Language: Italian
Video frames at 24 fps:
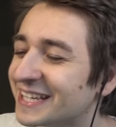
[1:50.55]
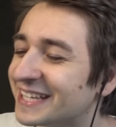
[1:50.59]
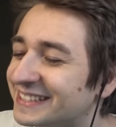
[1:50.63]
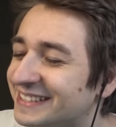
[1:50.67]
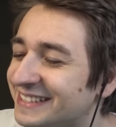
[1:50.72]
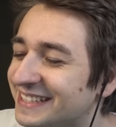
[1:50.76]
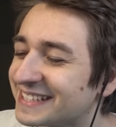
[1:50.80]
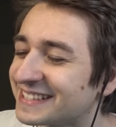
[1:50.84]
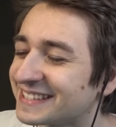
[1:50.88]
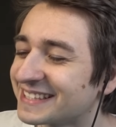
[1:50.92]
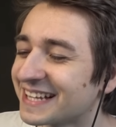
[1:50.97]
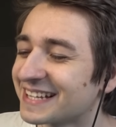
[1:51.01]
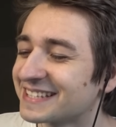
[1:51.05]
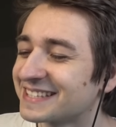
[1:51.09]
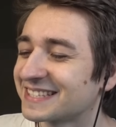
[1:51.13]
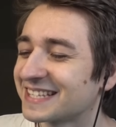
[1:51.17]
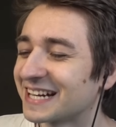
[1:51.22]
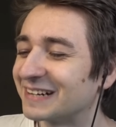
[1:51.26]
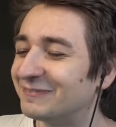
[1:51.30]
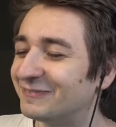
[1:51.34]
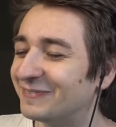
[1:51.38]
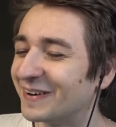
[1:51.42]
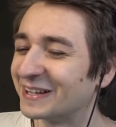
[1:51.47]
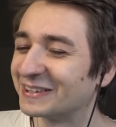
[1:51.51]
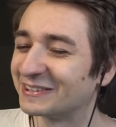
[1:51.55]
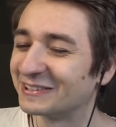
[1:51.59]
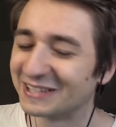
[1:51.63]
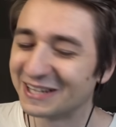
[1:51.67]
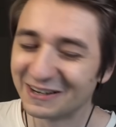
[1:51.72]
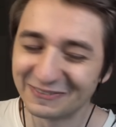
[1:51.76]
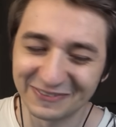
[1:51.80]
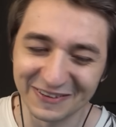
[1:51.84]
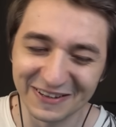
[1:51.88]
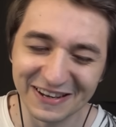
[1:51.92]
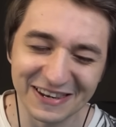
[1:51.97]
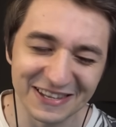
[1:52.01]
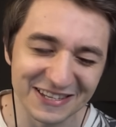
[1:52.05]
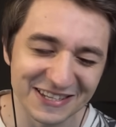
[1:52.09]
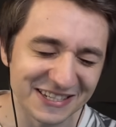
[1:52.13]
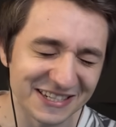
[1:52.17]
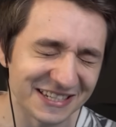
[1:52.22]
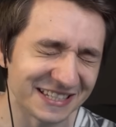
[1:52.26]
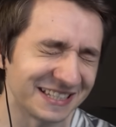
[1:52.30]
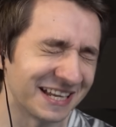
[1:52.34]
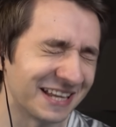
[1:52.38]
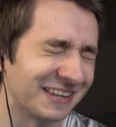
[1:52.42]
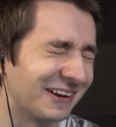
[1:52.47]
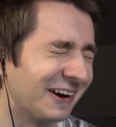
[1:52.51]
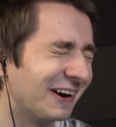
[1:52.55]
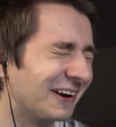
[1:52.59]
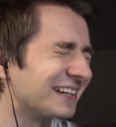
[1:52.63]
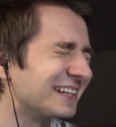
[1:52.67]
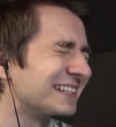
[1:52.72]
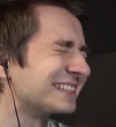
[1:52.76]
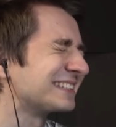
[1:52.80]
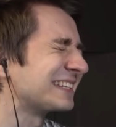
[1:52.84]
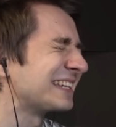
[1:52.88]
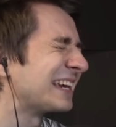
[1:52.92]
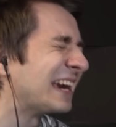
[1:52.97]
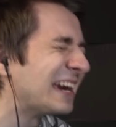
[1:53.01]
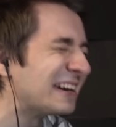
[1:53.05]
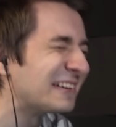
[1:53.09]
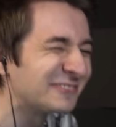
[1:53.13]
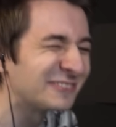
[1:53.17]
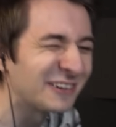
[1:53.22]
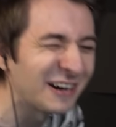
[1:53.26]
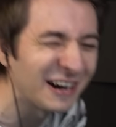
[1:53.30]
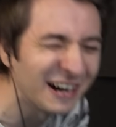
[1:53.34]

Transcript: e ti stai strappando la pellicina, no? Che schifo.